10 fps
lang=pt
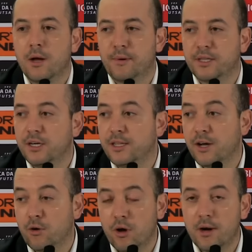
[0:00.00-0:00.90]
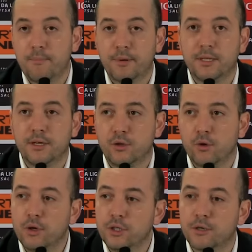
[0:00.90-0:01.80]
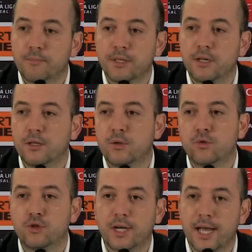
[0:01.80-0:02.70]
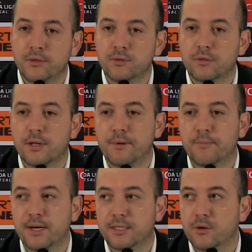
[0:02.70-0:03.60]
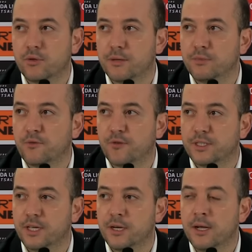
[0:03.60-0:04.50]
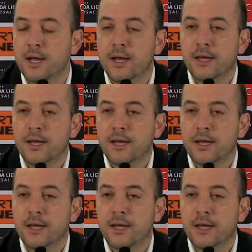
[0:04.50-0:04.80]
a partir de agora, a partir de hoje, a partir do descanso, da preparação que temos que fazer,